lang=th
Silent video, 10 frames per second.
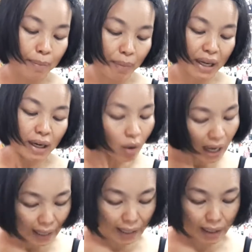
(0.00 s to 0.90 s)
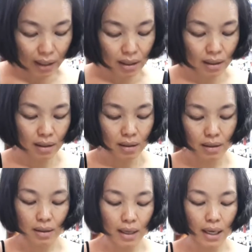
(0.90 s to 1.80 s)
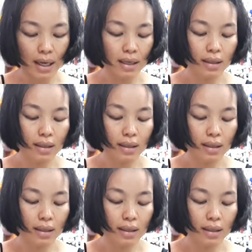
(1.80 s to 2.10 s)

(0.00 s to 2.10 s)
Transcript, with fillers: ไปเท่าไหร่นะคะ